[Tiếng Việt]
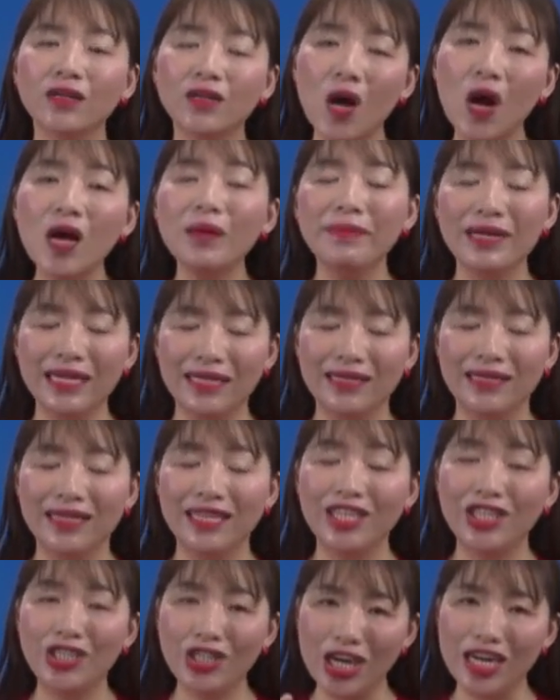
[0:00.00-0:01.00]
con mình
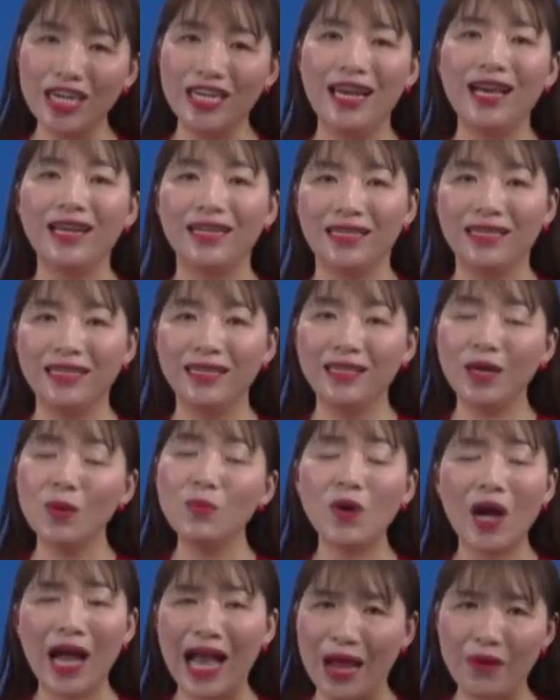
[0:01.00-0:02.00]
trời lạnh
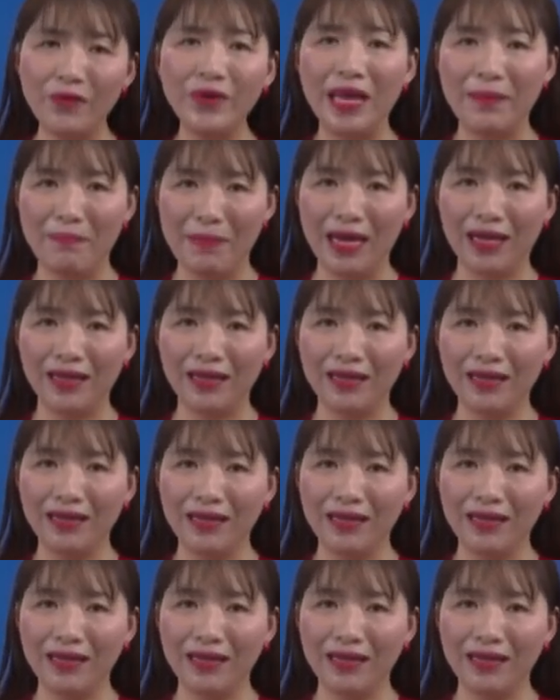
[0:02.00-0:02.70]
không có áo để mặc.